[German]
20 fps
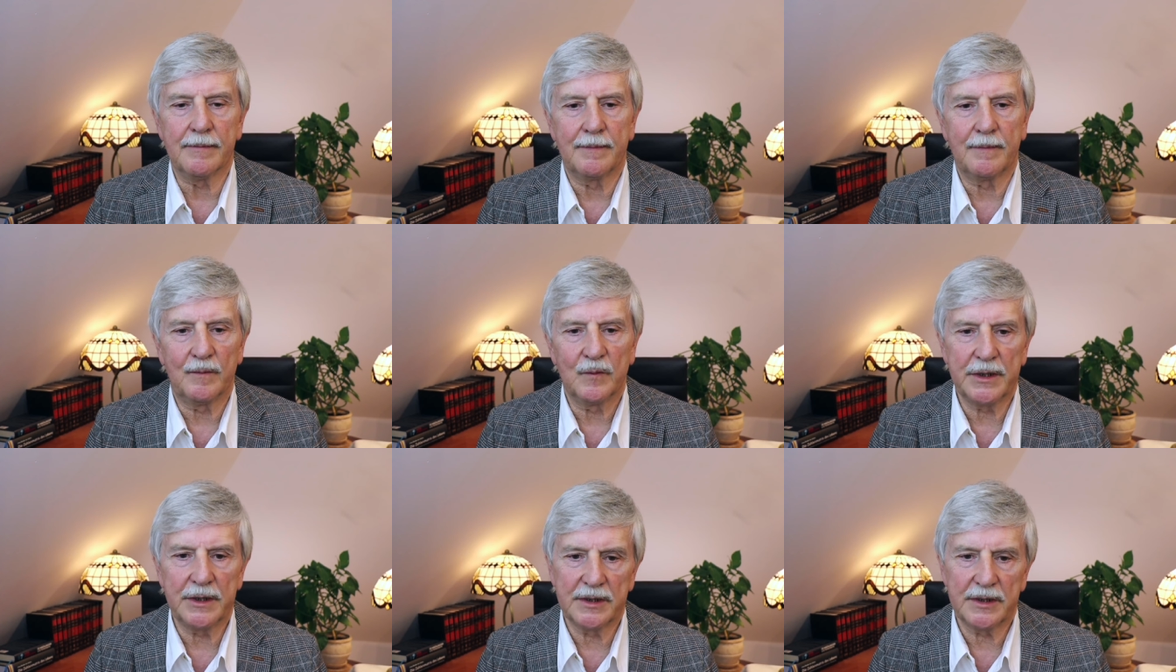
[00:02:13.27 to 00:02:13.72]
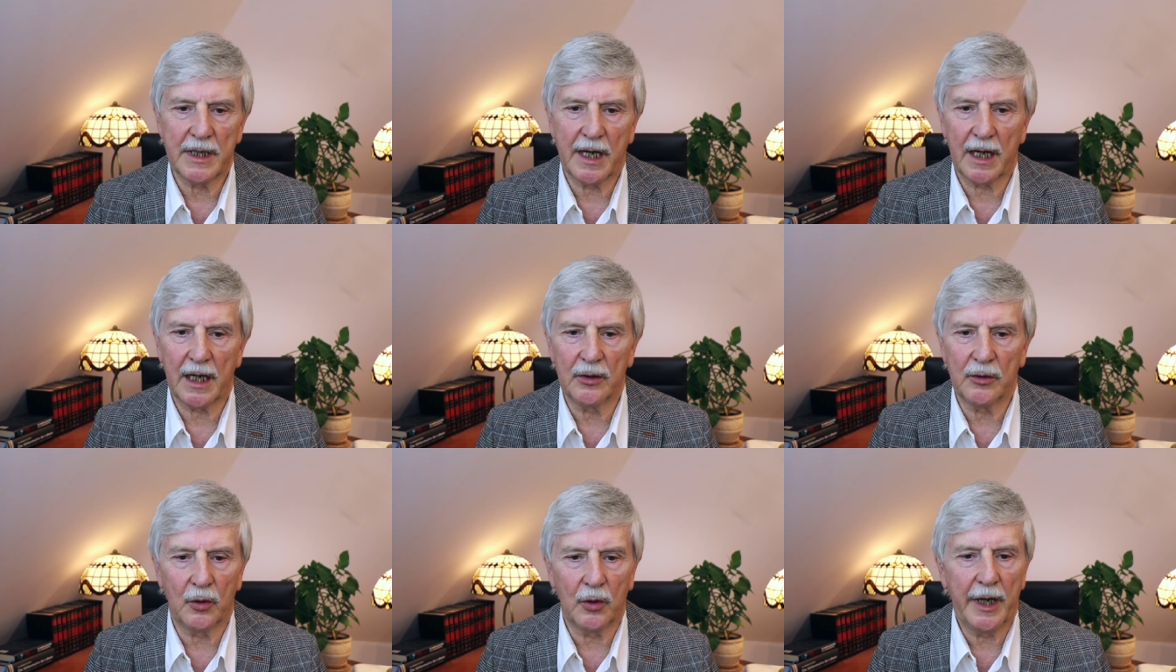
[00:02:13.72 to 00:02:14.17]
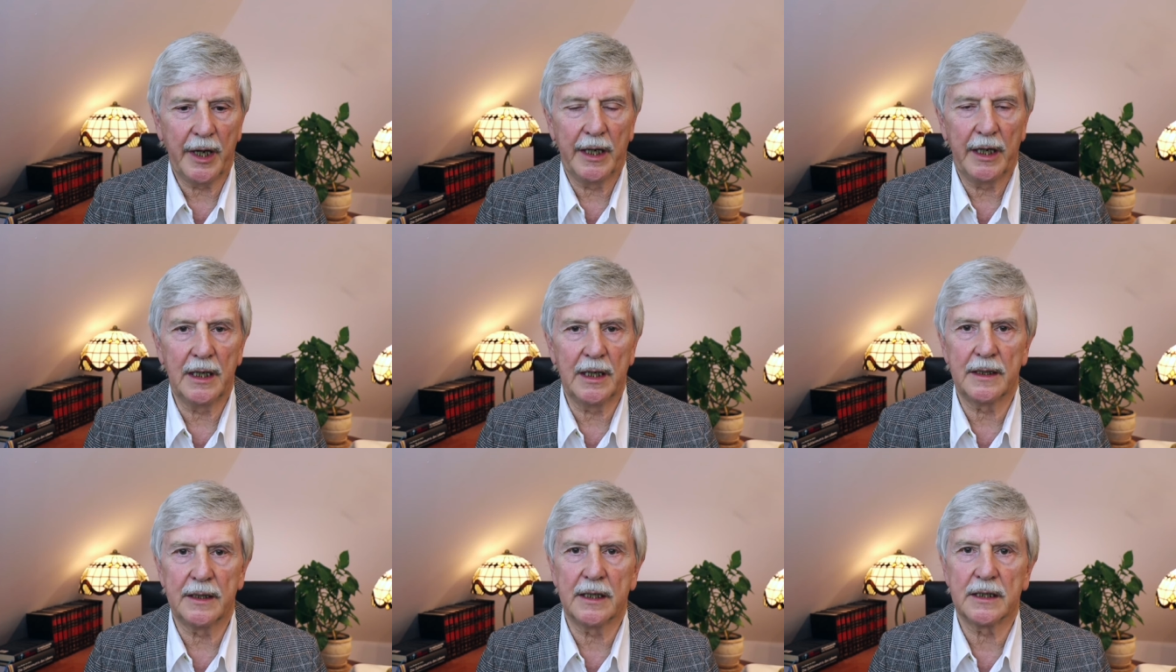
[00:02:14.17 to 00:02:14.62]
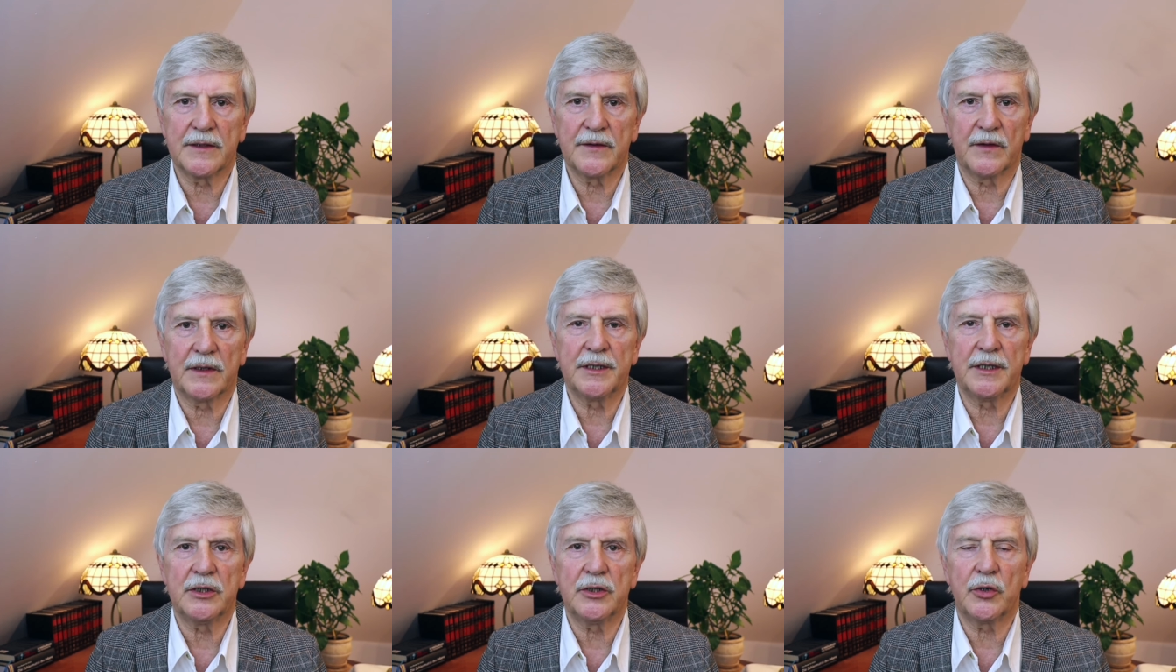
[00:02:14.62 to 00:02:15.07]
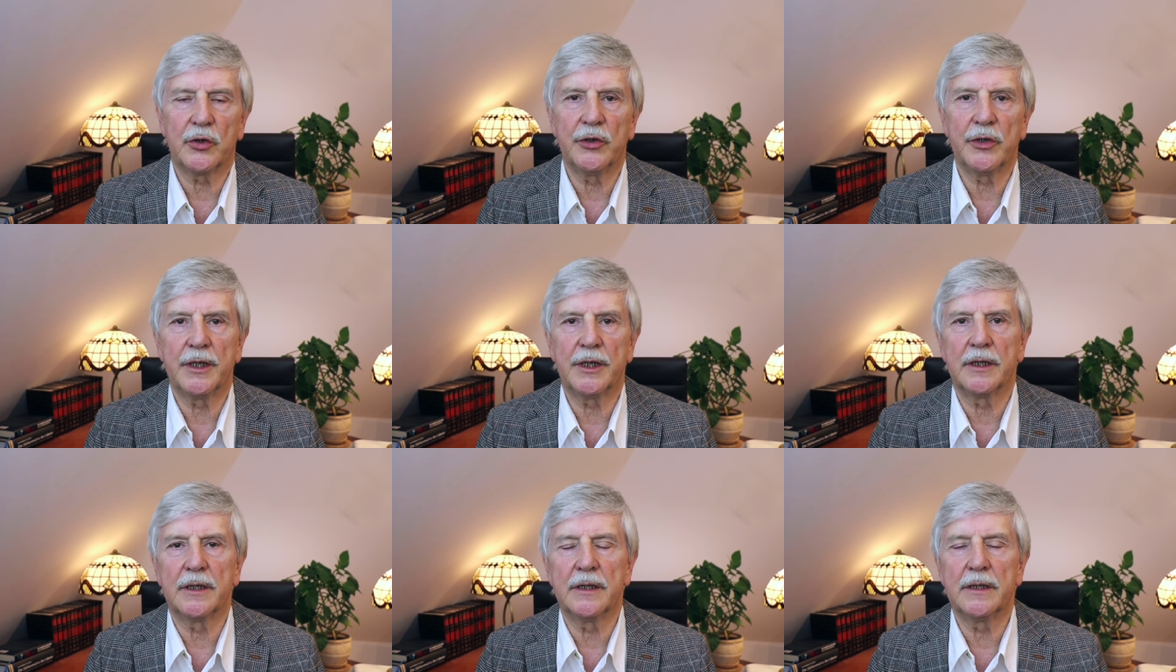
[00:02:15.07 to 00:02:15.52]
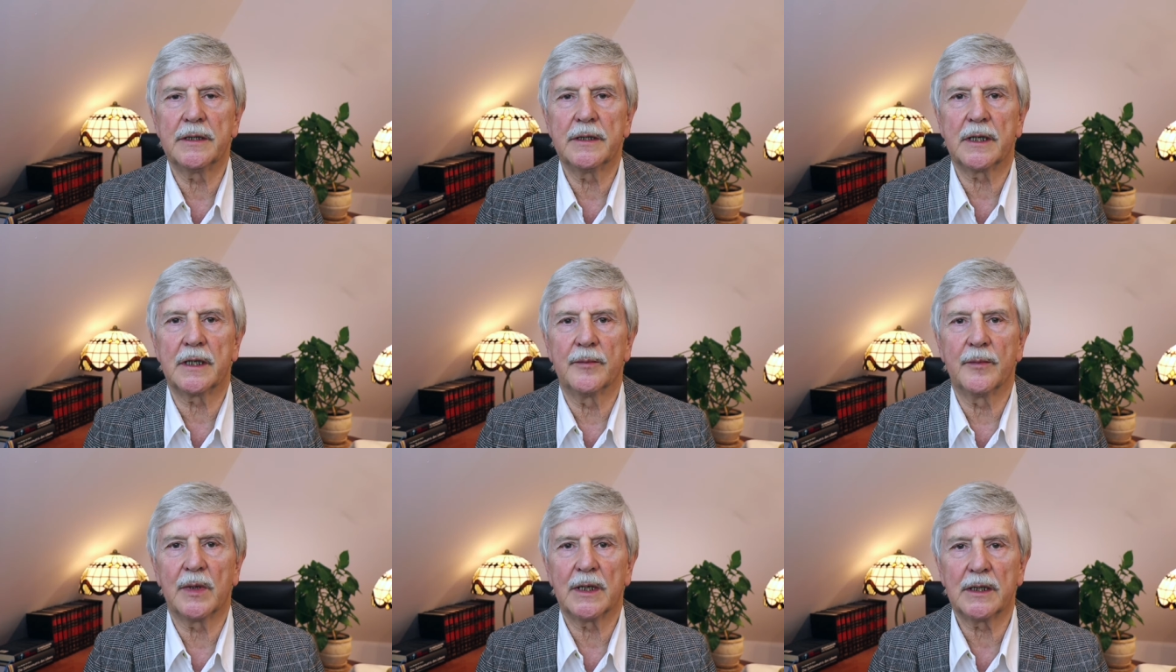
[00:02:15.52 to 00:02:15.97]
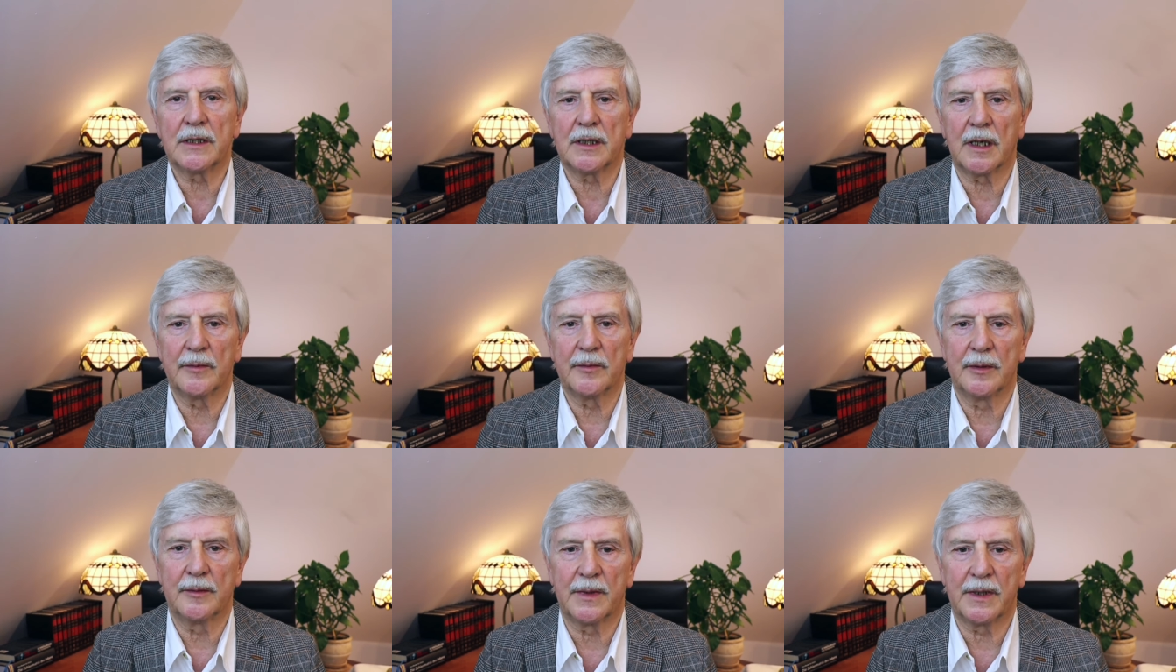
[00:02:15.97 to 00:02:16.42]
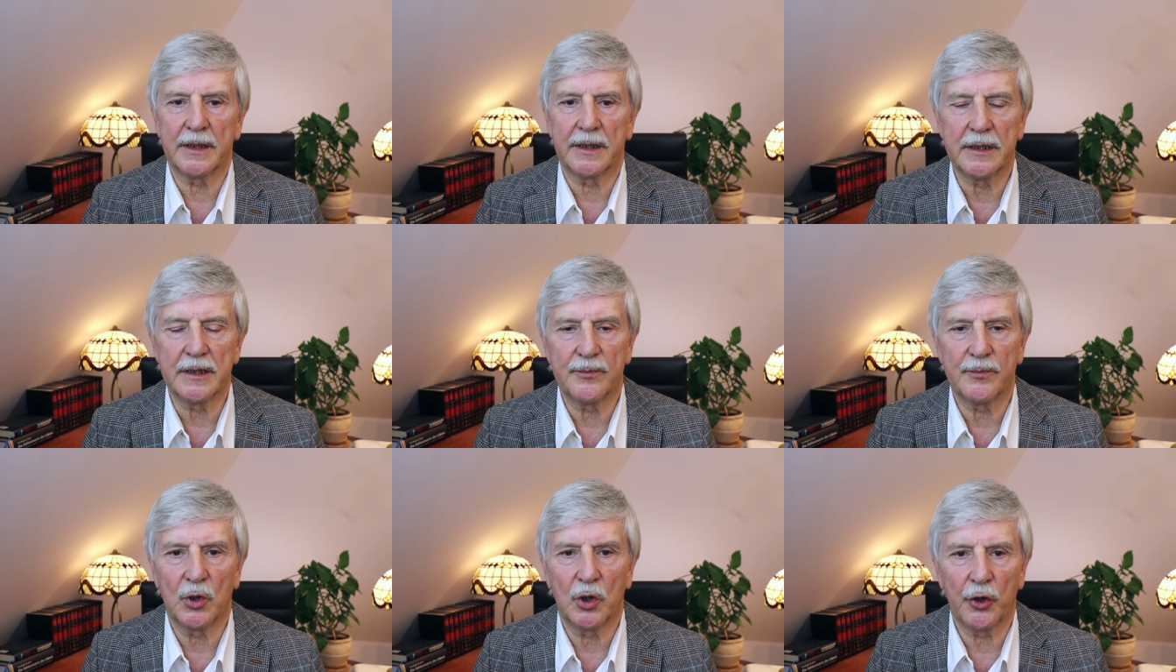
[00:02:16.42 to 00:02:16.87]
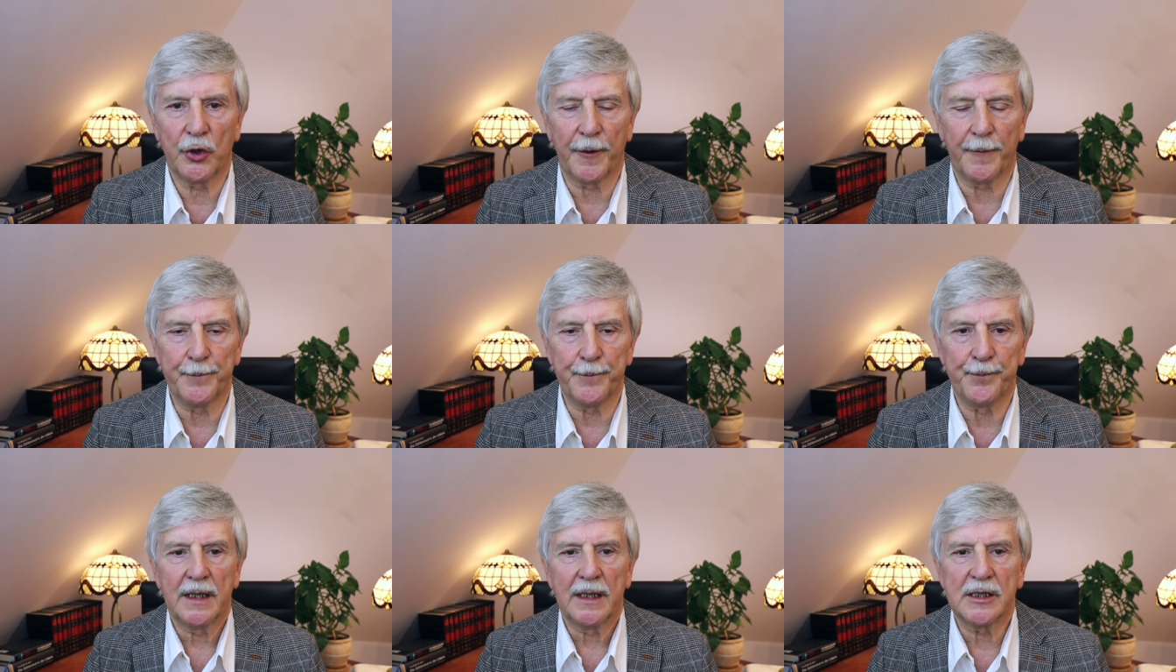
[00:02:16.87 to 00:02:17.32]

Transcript: Die sagen, okay, das, was ich heute nicht gemacht habe, mache ich morgen.